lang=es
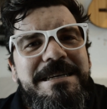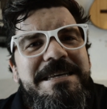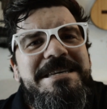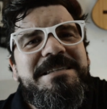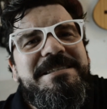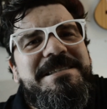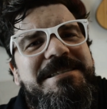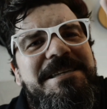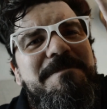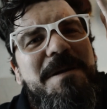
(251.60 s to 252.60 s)
Y
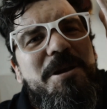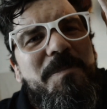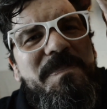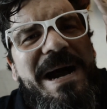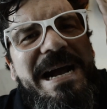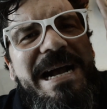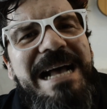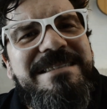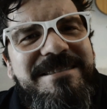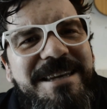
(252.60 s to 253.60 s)
así me lo
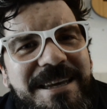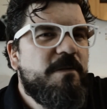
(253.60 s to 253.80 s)
pagaste.